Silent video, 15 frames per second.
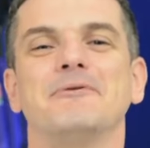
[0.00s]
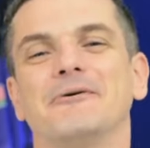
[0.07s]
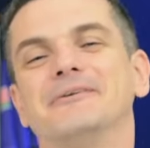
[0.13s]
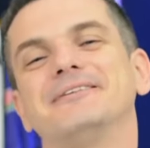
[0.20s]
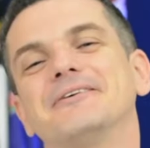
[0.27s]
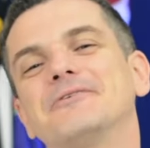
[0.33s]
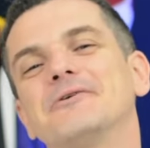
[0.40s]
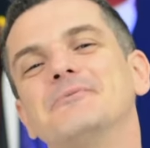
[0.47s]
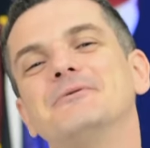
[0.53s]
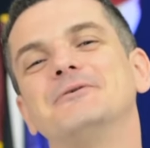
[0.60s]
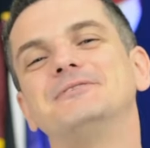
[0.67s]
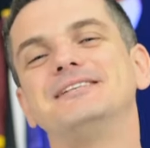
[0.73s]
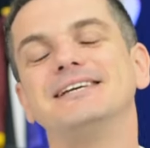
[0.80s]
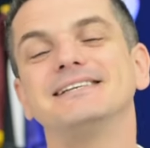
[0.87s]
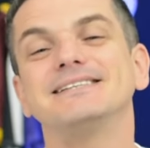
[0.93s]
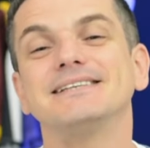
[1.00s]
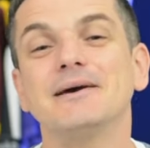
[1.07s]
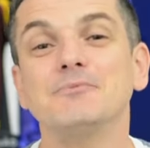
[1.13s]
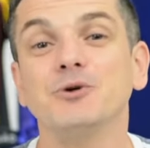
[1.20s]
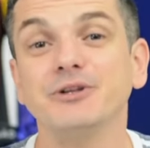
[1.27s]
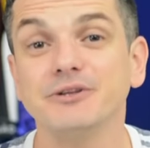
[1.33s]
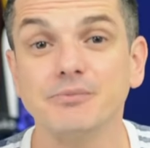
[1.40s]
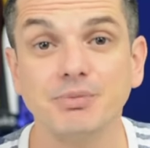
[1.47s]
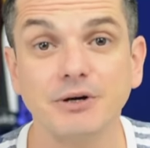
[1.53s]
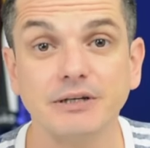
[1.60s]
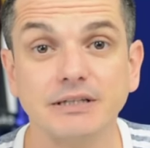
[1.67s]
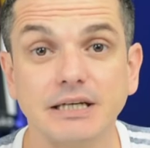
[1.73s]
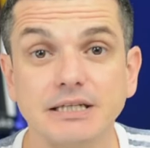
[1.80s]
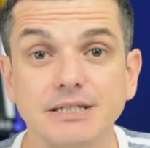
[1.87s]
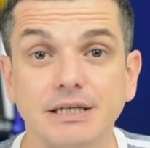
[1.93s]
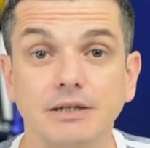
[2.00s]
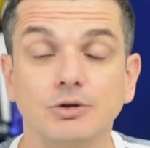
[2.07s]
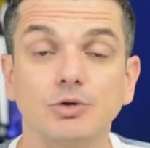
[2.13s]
Bom, então como eu disse, é muito importante que